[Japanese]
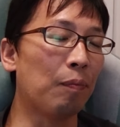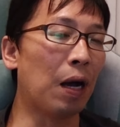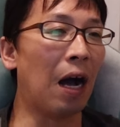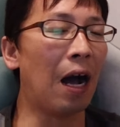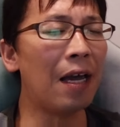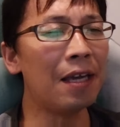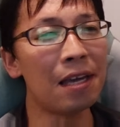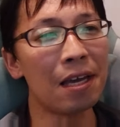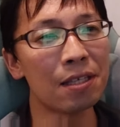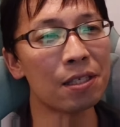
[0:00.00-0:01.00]
まあ、
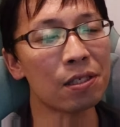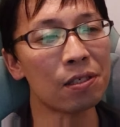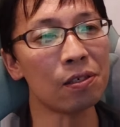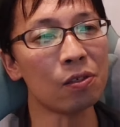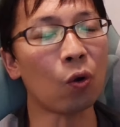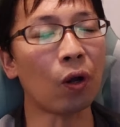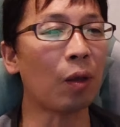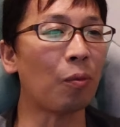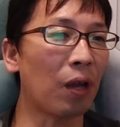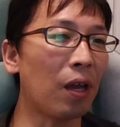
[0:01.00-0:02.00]
ハイエースとか
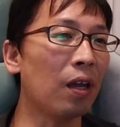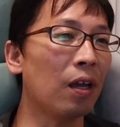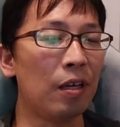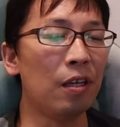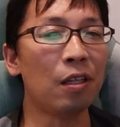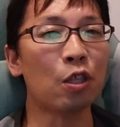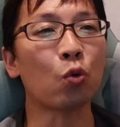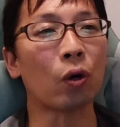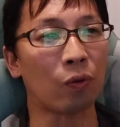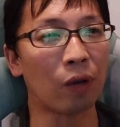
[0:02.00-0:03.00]
でもね、いいんで
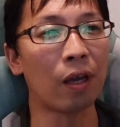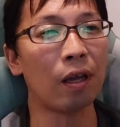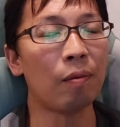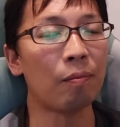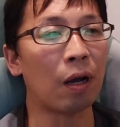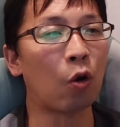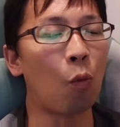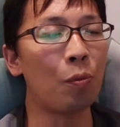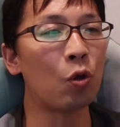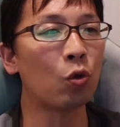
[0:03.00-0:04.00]
しょうけどね。まあ、
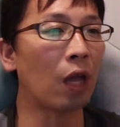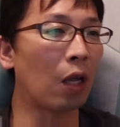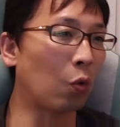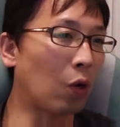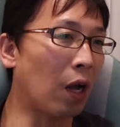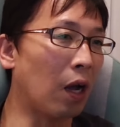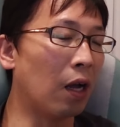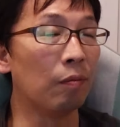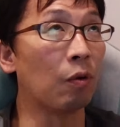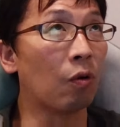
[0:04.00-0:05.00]
コミューターとか、
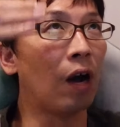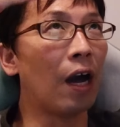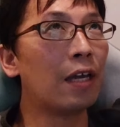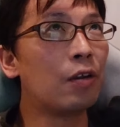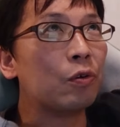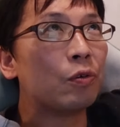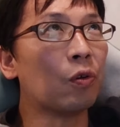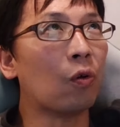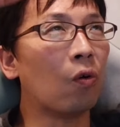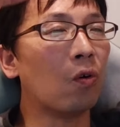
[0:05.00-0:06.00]
このハイルーフ
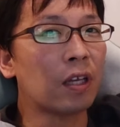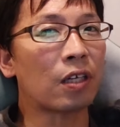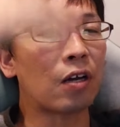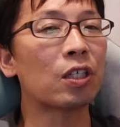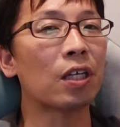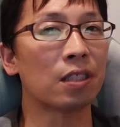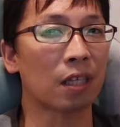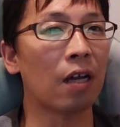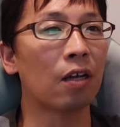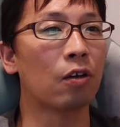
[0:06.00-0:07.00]
のやつあるじゃないです
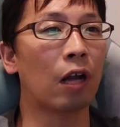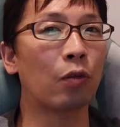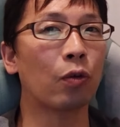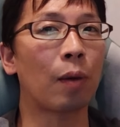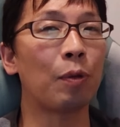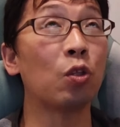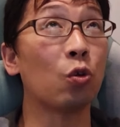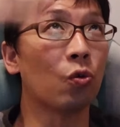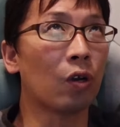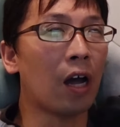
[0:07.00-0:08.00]
か。グランドキャビンと
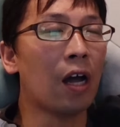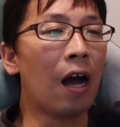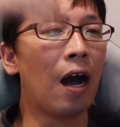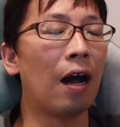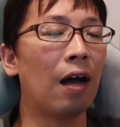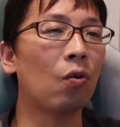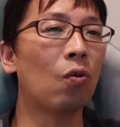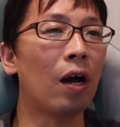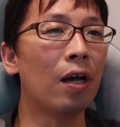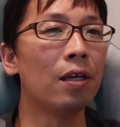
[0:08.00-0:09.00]
いうか。あ
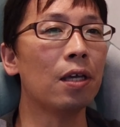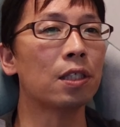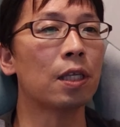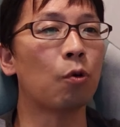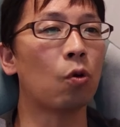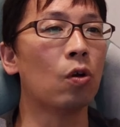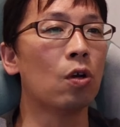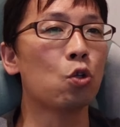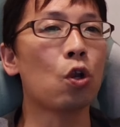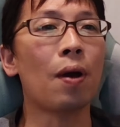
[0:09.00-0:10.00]
のハイエースでも、
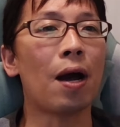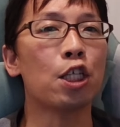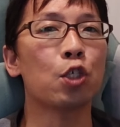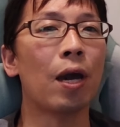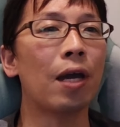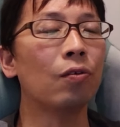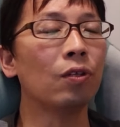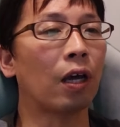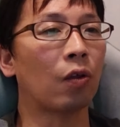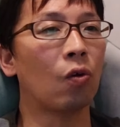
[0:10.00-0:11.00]
それは味わえるん
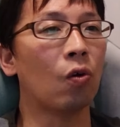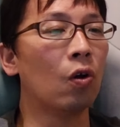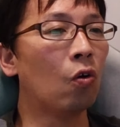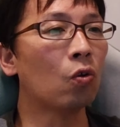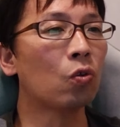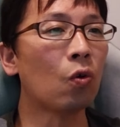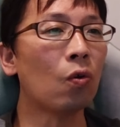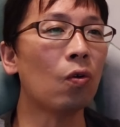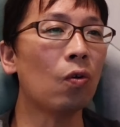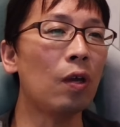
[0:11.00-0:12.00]
だけど、本当
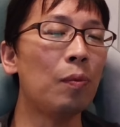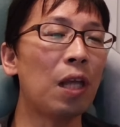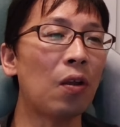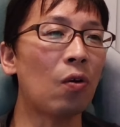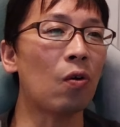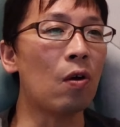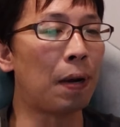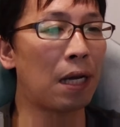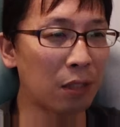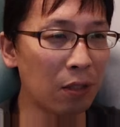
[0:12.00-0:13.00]
の意味での
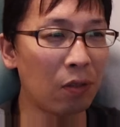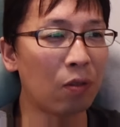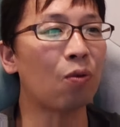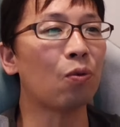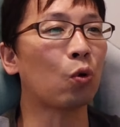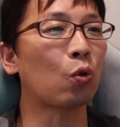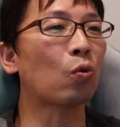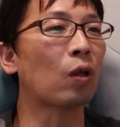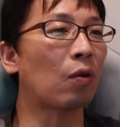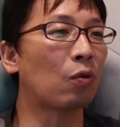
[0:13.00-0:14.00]
バスっていうこと
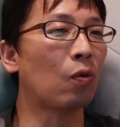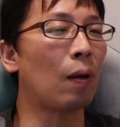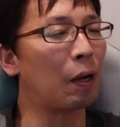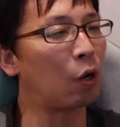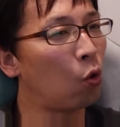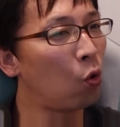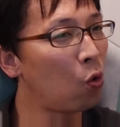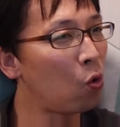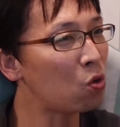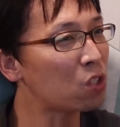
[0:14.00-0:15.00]
となると、やっぱ
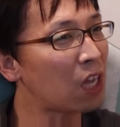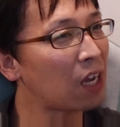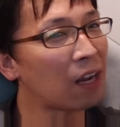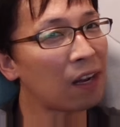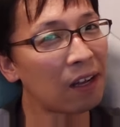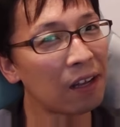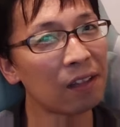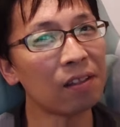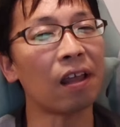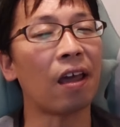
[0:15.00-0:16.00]
ローザか
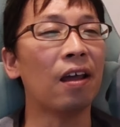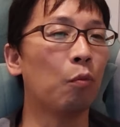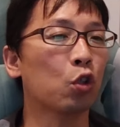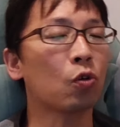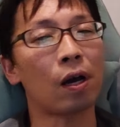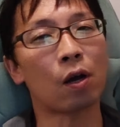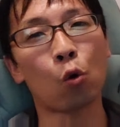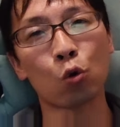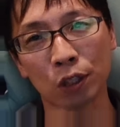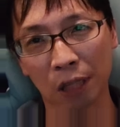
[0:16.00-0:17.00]
なって、もしくは
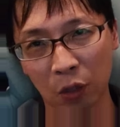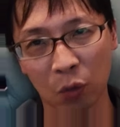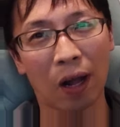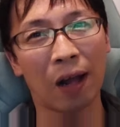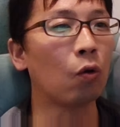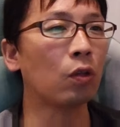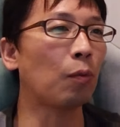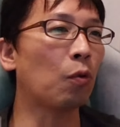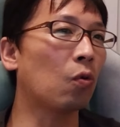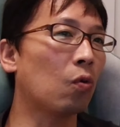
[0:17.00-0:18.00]
コースターとか、こういった
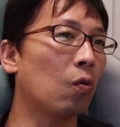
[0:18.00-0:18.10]
も